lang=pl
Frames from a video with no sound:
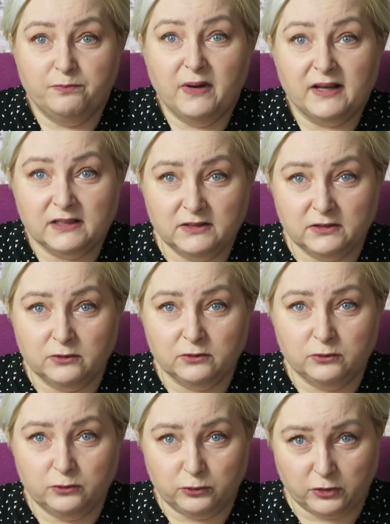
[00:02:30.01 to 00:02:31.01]
bardzo
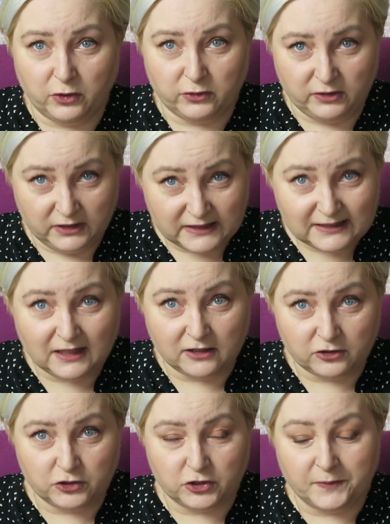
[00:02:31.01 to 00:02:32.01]
dużo od niej
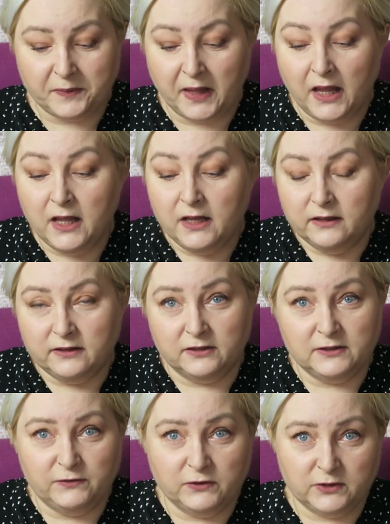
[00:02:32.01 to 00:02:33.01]
starszy.
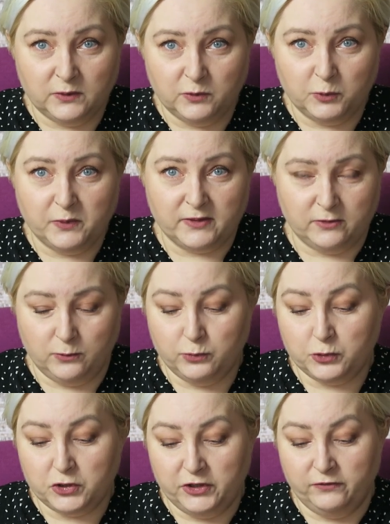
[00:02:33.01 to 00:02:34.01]
Ten związek był bardzo
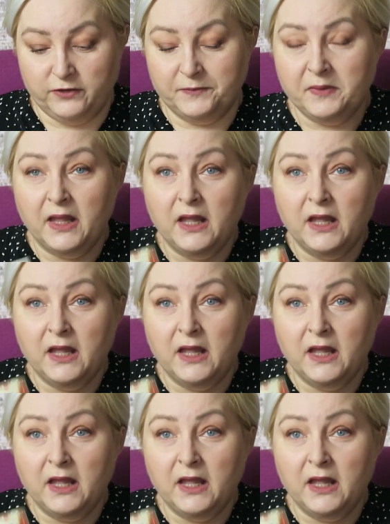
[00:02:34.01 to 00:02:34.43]
burzliwy.